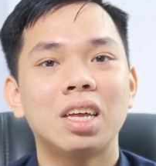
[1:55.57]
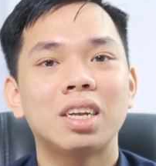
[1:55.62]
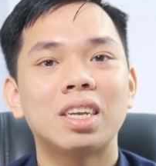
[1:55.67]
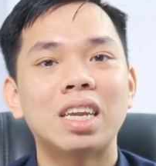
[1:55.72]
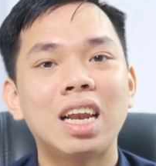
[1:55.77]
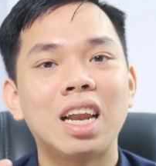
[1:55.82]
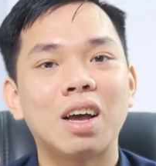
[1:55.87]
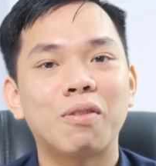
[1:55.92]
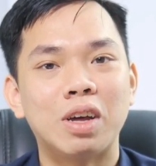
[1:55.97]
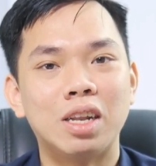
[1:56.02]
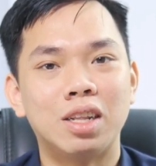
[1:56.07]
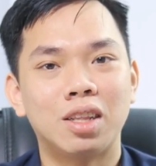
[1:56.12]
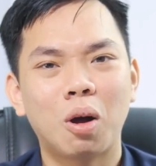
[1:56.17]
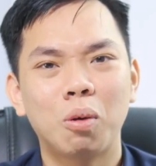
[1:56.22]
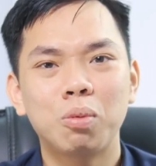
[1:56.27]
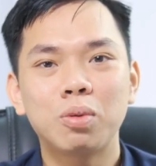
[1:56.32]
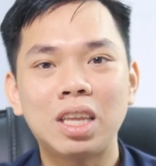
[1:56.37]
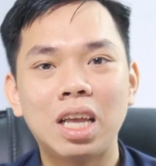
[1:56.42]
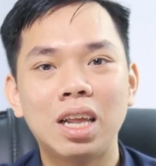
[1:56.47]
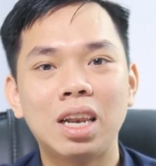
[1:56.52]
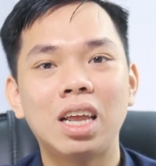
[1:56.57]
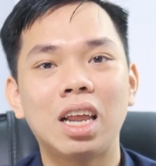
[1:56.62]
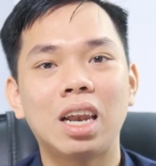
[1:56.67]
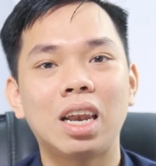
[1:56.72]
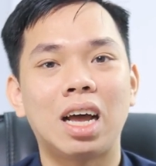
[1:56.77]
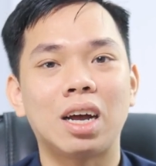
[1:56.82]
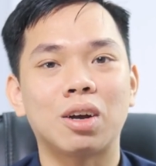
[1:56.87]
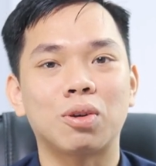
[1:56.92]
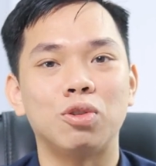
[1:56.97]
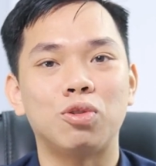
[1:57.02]
Đây là phần thông tin liên
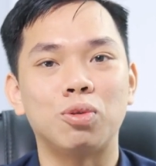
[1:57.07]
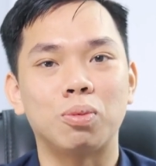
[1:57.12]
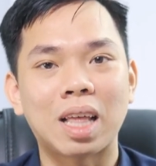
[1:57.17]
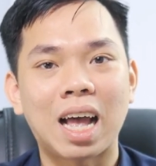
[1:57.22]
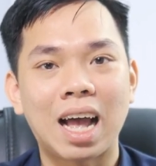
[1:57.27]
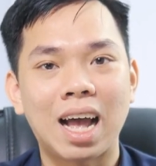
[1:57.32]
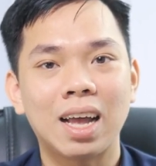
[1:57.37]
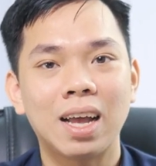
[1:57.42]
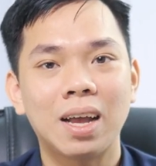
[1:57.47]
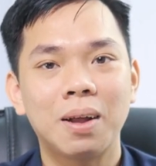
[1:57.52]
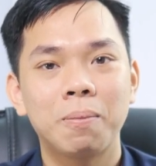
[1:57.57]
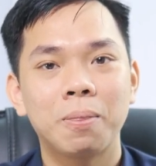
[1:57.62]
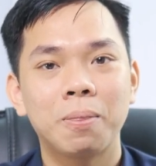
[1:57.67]
lạc của chúng ta